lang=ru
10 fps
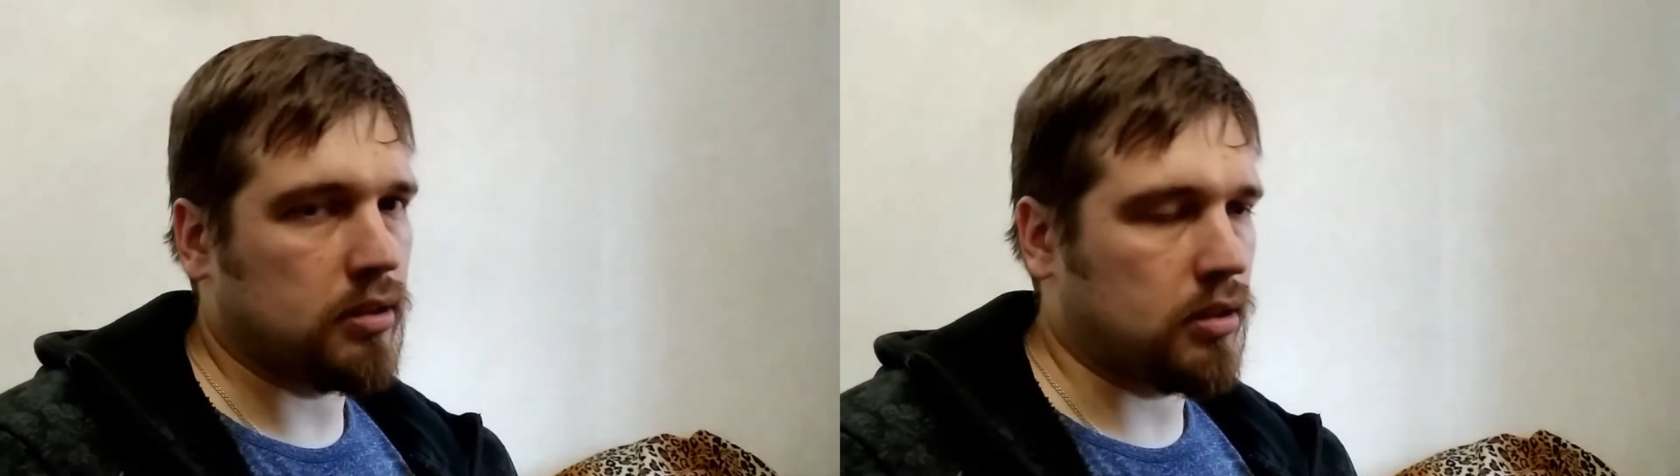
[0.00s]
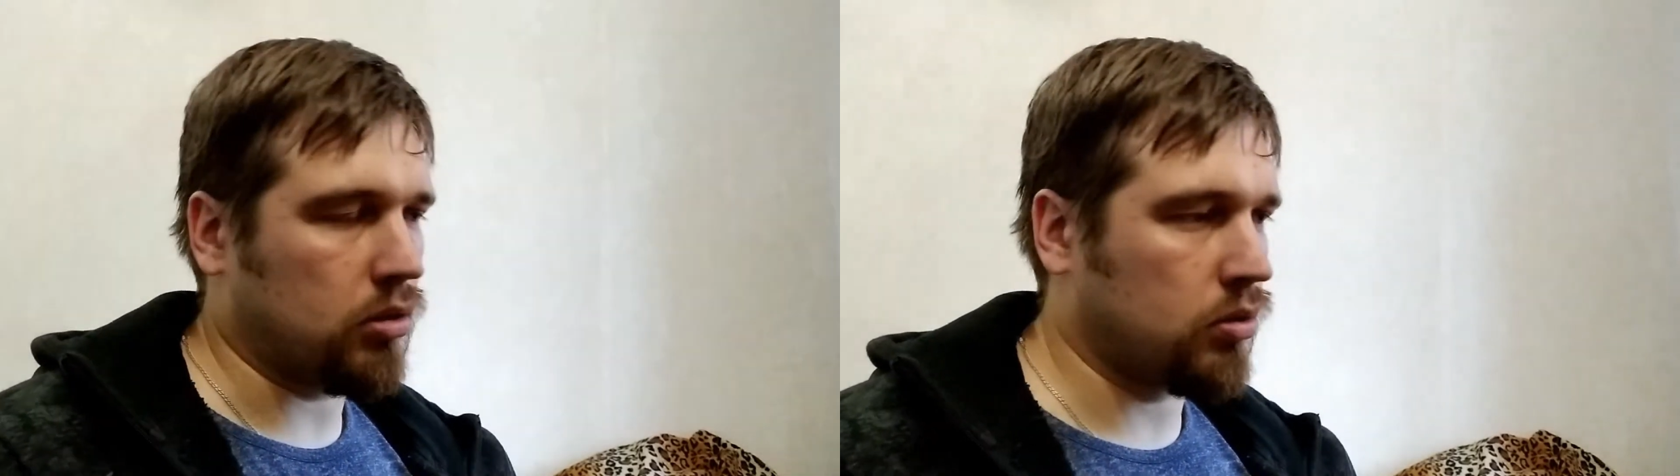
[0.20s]
и
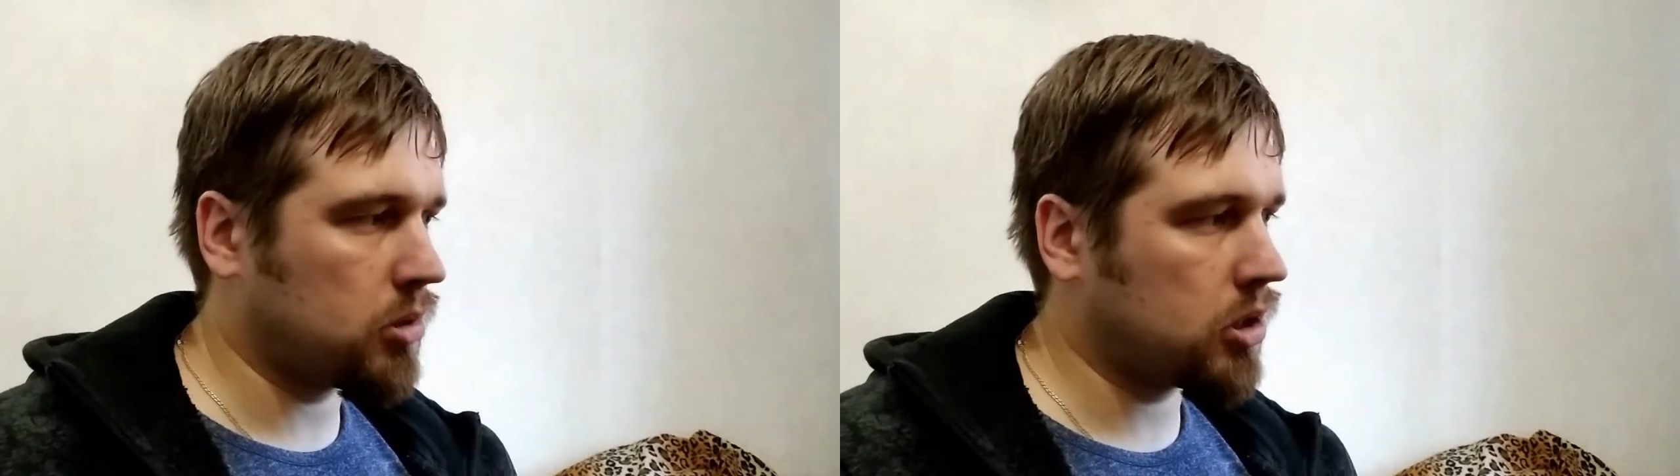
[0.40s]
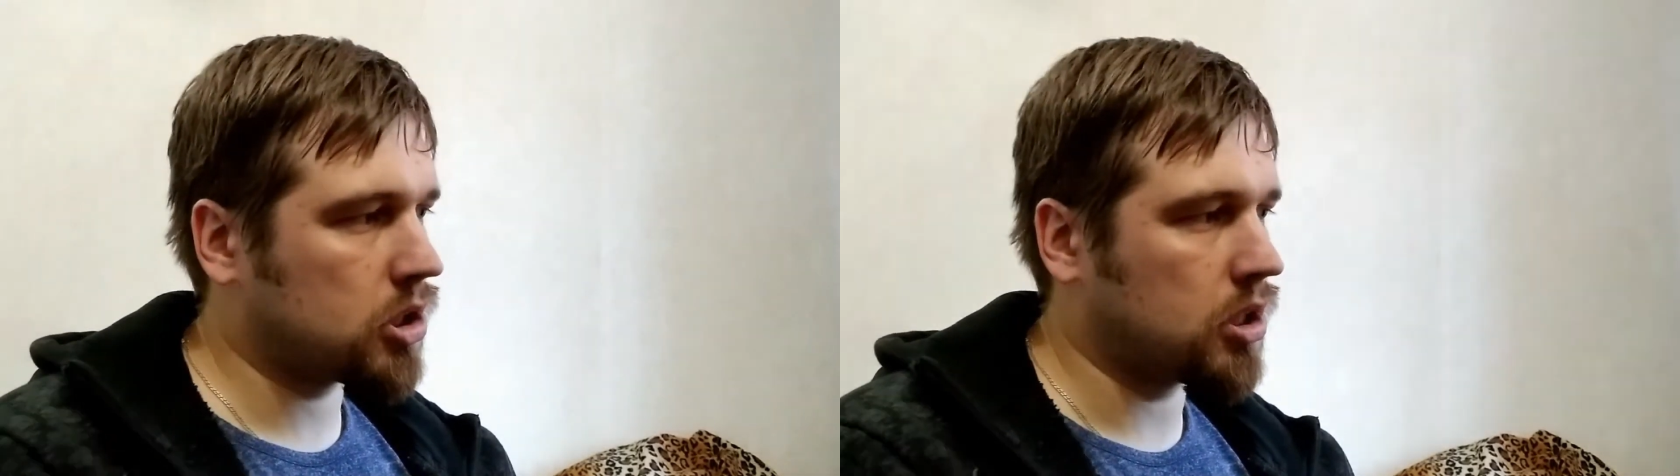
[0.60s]

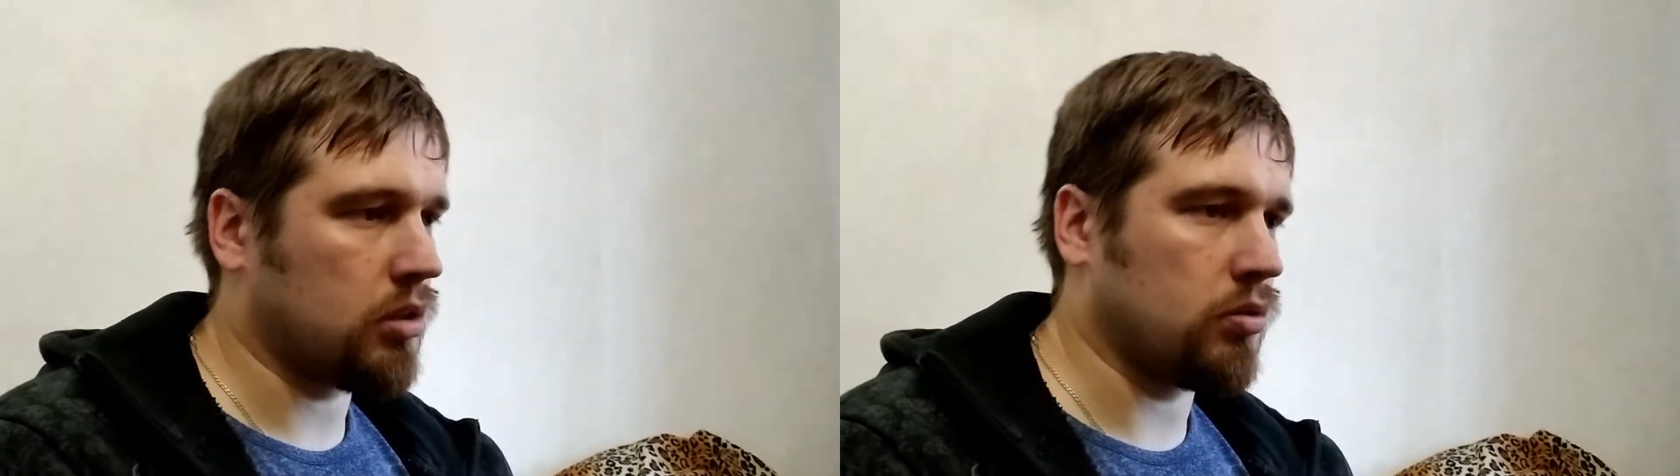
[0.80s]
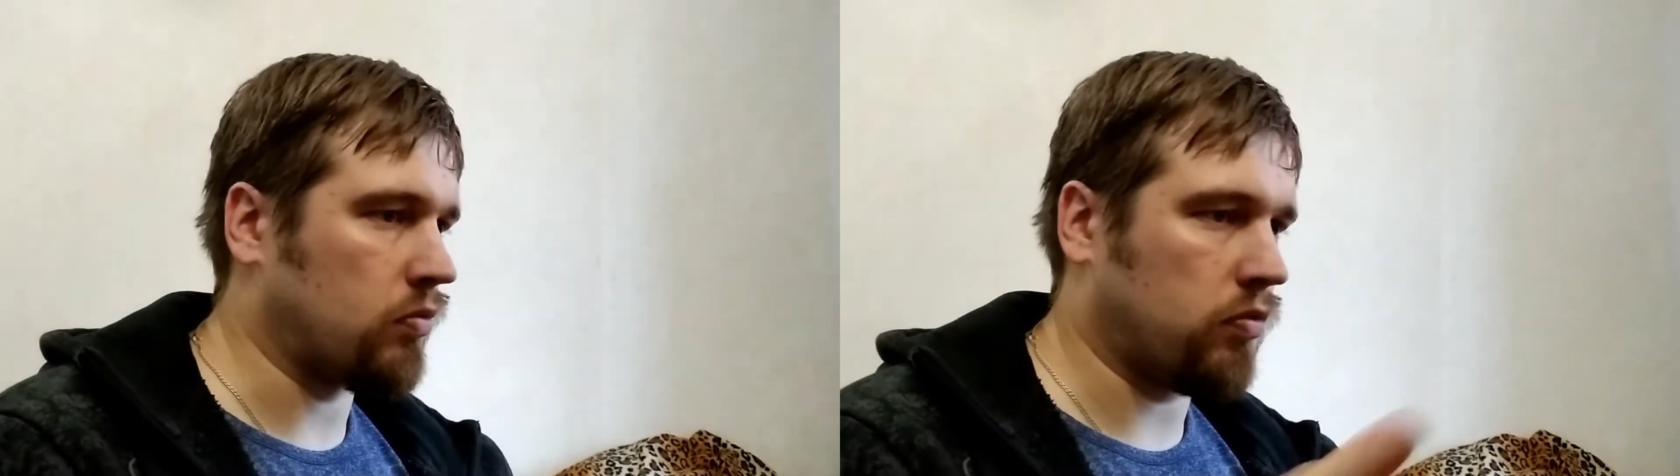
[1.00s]
астрономия
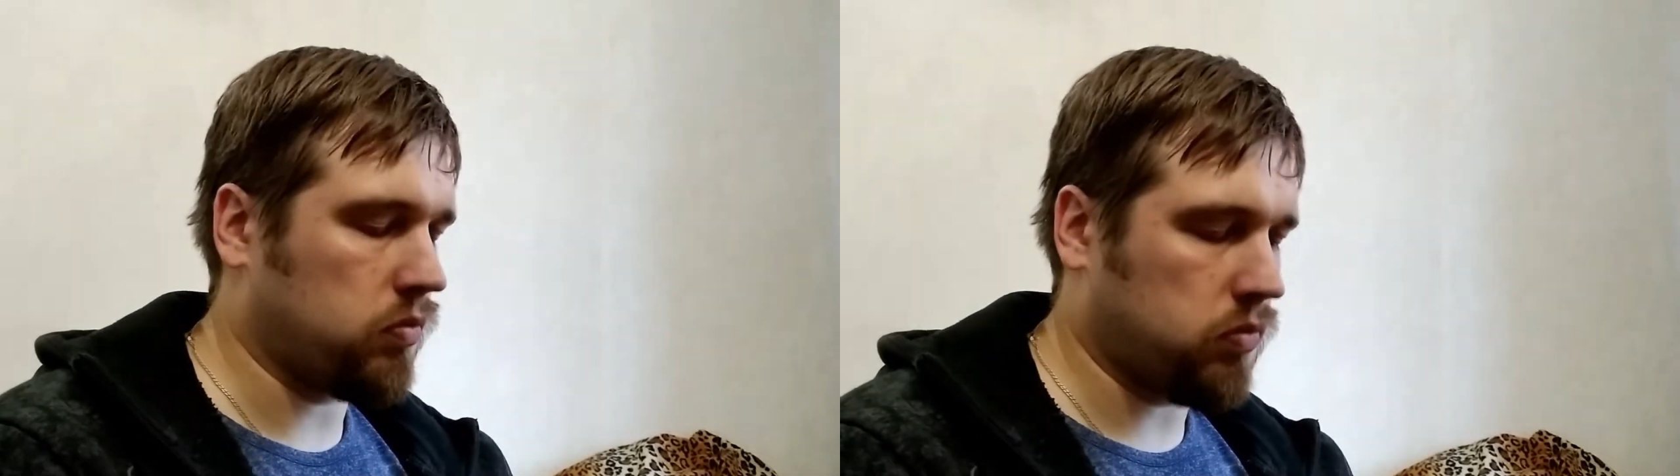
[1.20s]
шла, но